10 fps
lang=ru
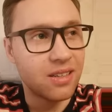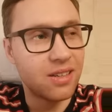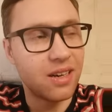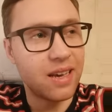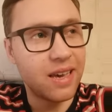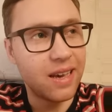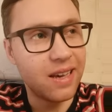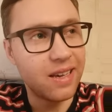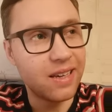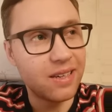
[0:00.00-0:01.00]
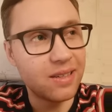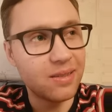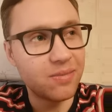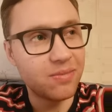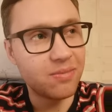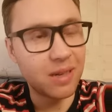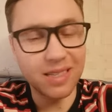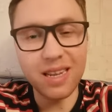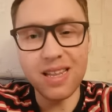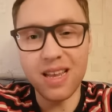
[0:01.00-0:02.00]
Ой.
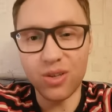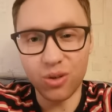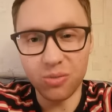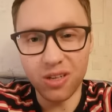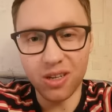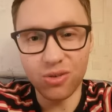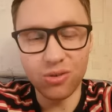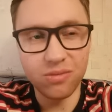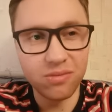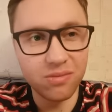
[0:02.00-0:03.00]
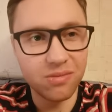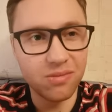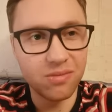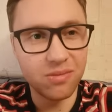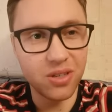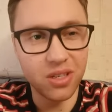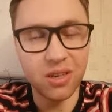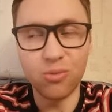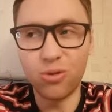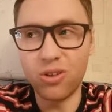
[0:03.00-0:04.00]
Последнее, о чем скажу –
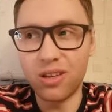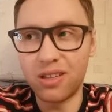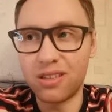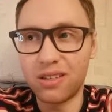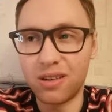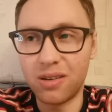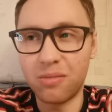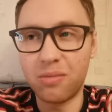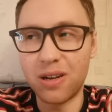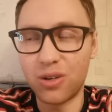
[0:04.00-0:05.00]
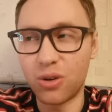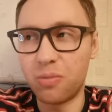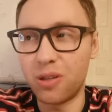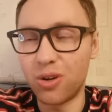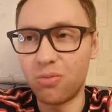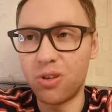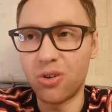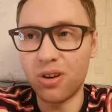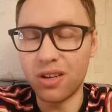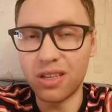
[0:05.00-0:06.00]
Сейчас я буду делать э, большой подробный
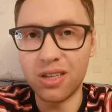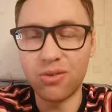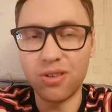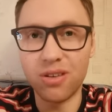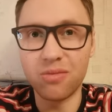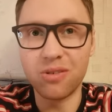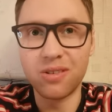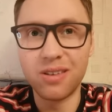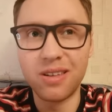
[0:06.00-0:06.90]
ролик на эту тему.